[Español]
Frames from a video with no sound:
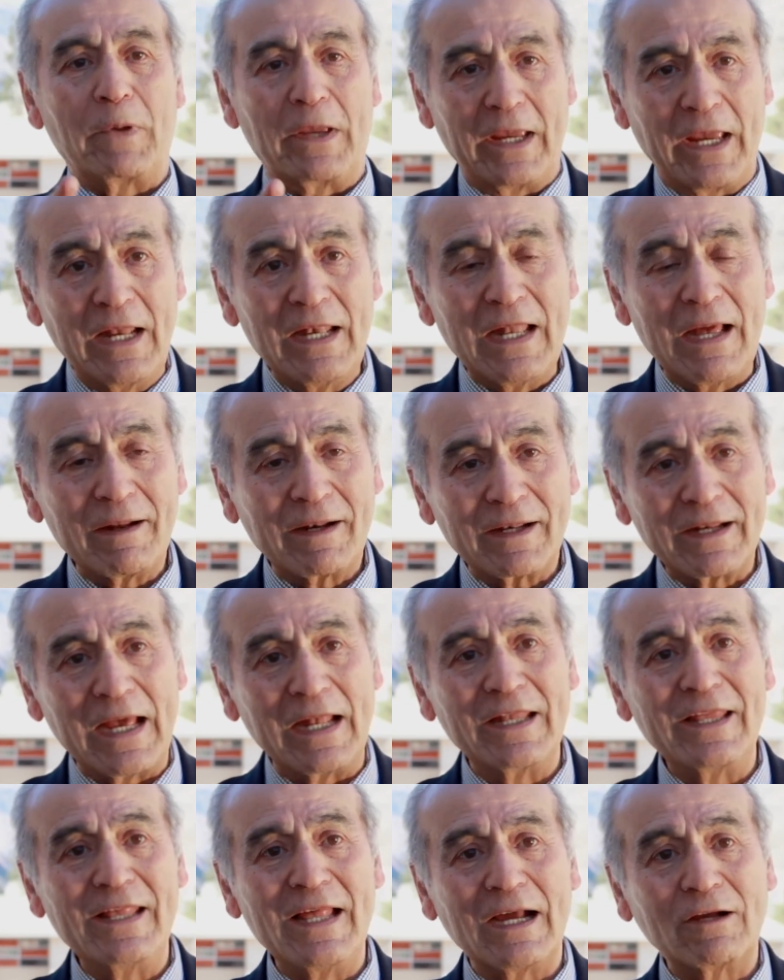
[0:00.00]
en la
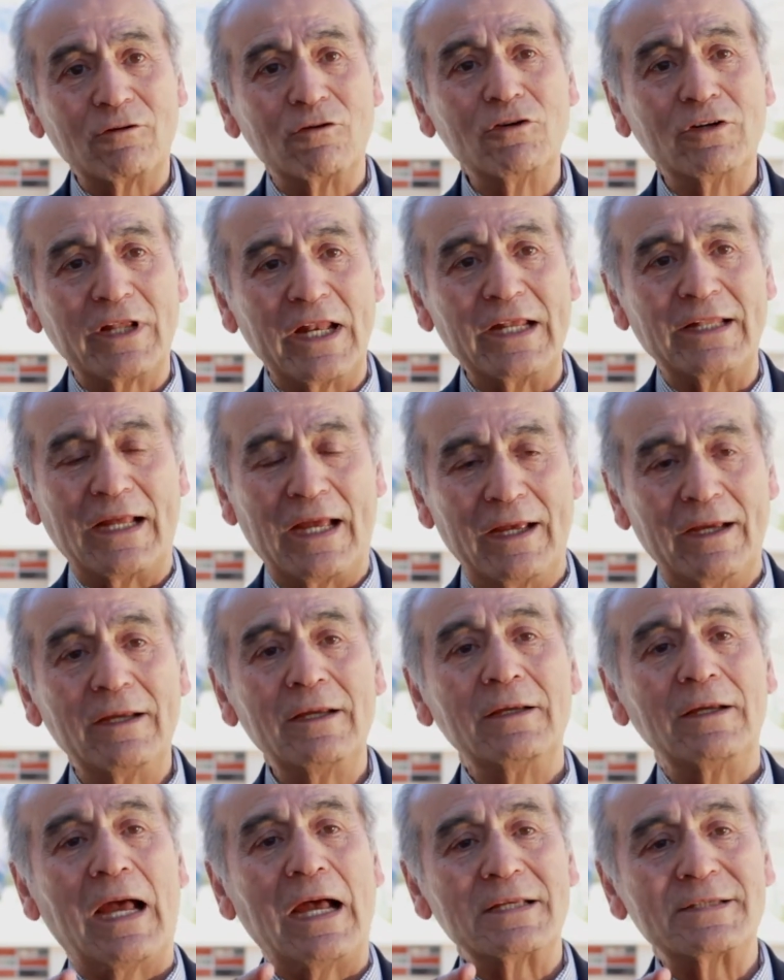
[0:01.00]
realidad concreta,
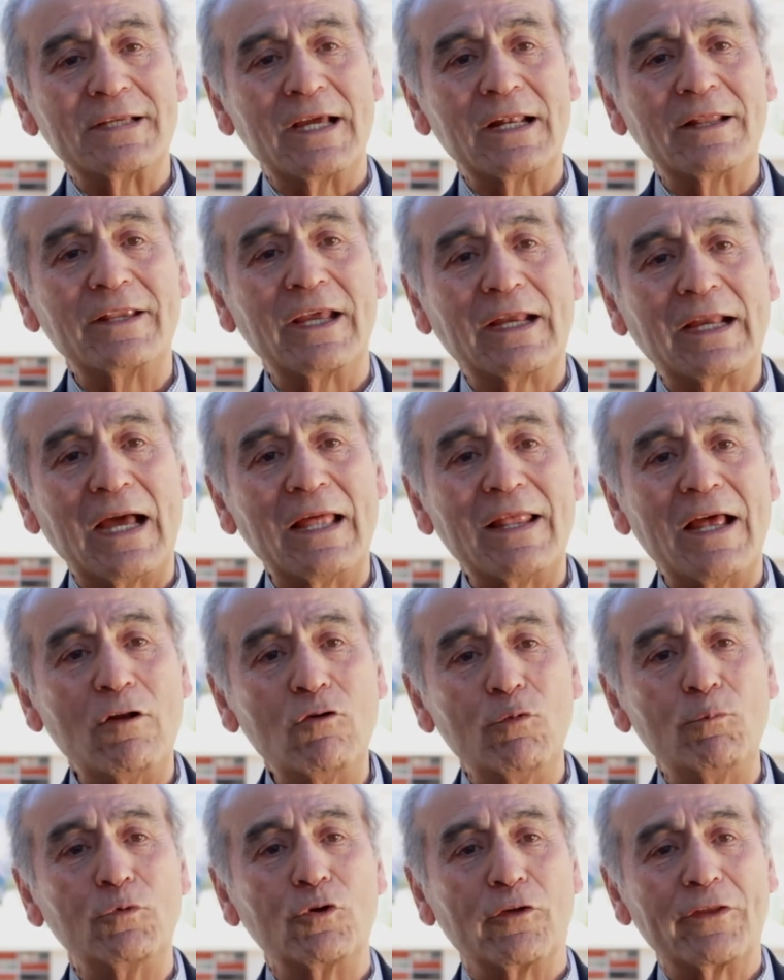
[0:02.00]
hacer de cada
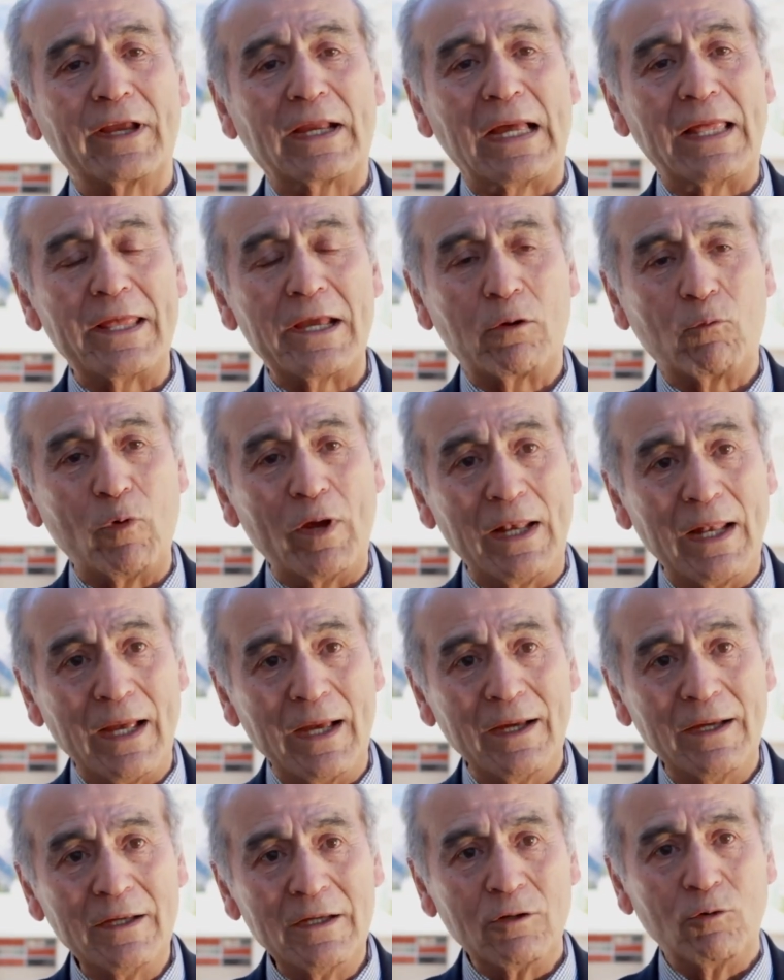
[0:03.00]
alumno, de cada
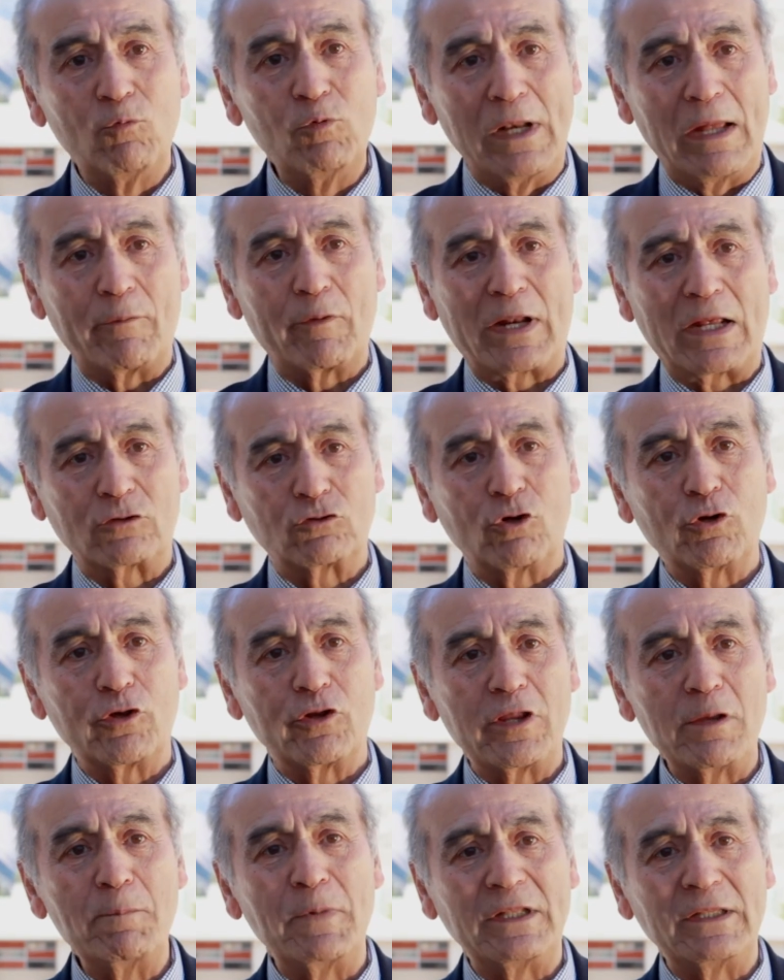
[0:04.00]
escuela, un
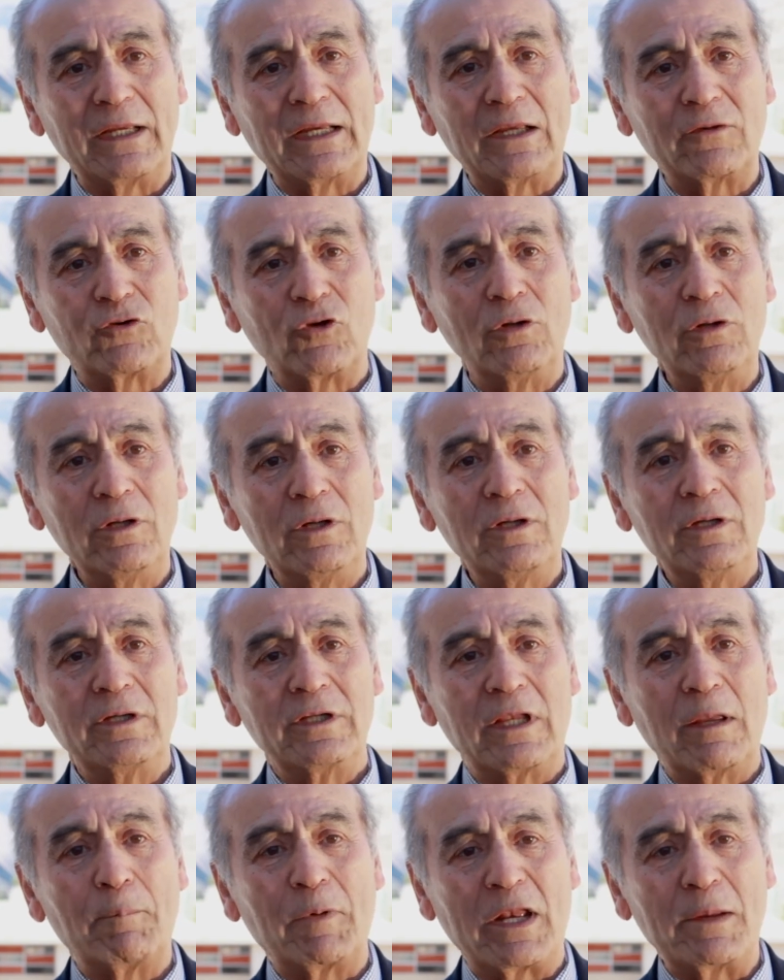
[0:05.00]
laboratorio de investigación
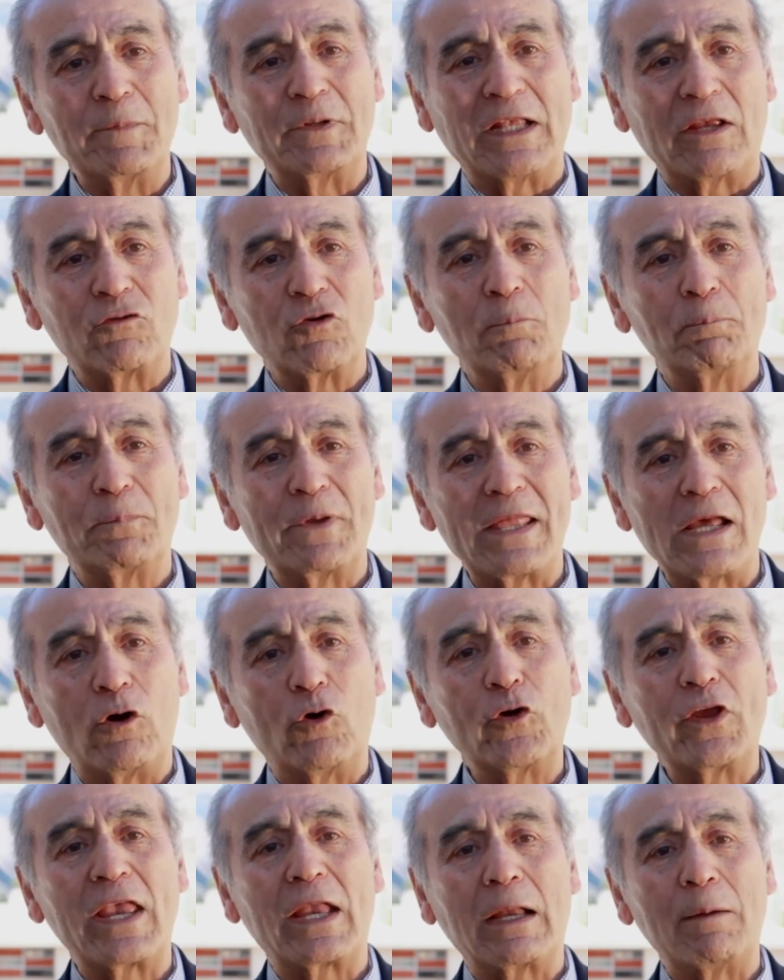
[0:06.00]
y experimentación
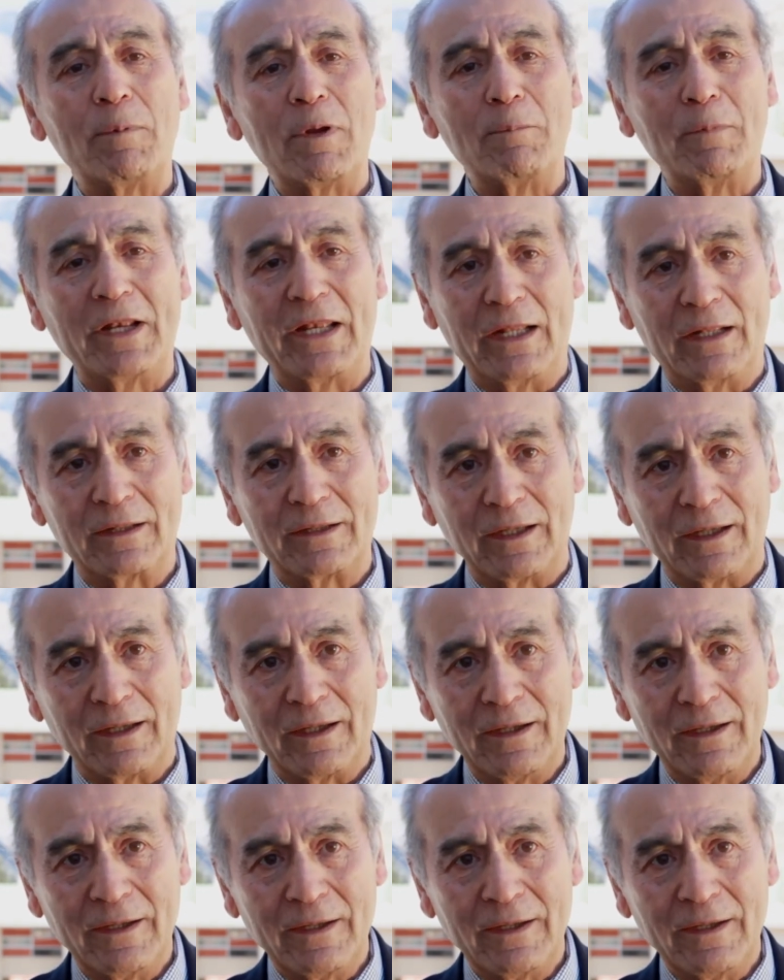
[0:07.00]
pedagógica permanente.